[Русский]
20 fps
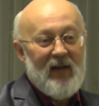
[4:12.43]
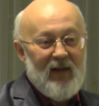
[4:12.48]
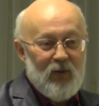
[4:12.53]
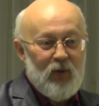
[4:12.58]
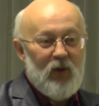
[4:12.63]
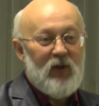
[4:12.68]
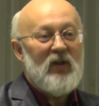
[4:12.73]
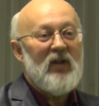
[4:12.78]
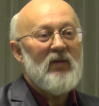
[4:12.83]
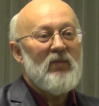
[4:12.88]
То
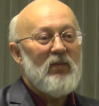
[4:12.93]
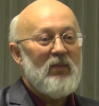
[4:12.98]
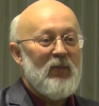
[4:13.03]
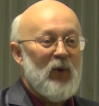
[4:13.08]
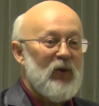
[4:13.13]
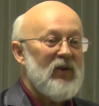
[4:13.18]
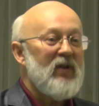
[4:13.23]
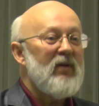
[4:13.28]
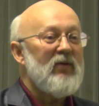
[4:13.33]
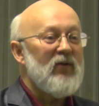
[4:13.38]
есть ну,
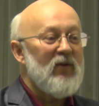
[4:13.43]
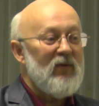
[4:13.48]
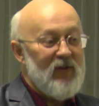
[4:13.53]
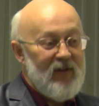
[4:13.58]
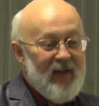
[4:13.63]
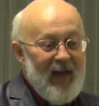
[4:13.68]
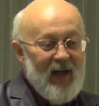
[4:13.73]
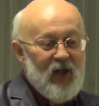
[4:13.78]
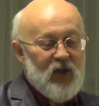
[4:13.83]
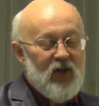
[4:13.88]
просто
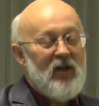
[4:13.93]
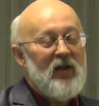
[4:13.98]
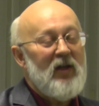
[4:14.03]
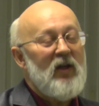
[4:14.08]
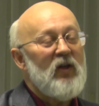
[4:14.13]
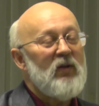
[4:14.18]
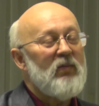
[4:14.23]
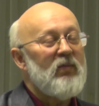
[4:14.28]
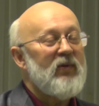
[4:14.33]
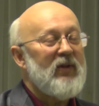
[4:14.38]
знаешь,
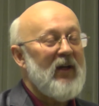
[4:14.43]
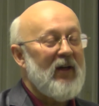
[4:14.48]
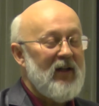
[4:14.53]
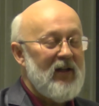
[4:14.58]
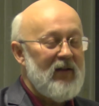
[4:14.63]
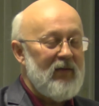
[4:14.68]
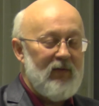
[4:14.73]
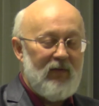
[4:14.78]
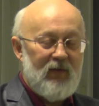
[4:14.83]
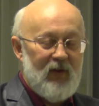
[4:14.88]
какие торги,